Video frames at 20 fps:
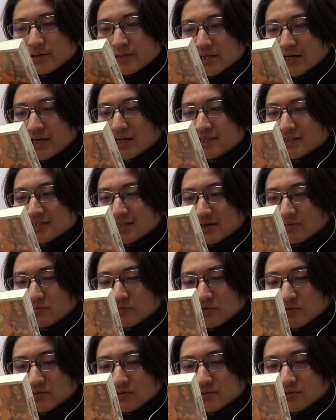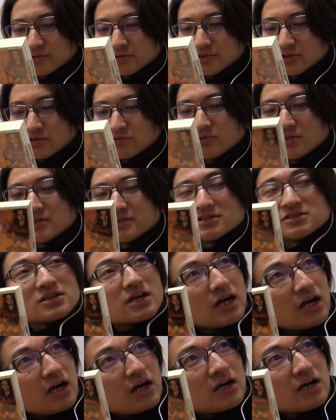永井さんも去年です
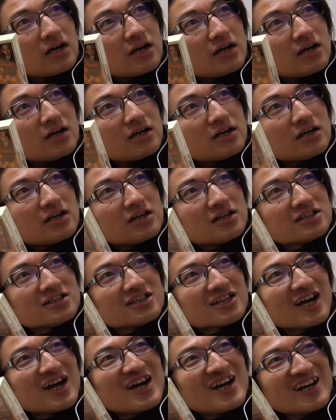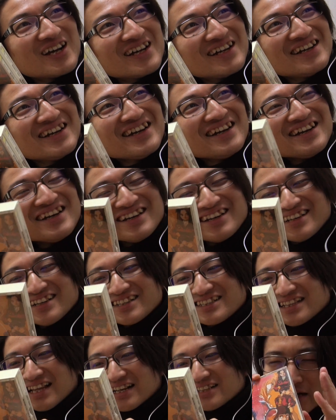かいちょっとごめんなさ
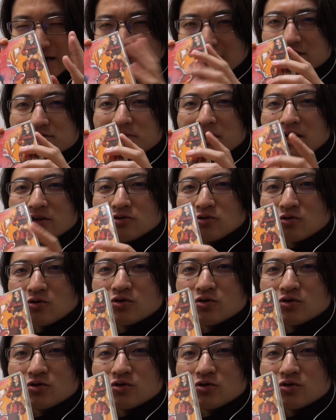いガルマの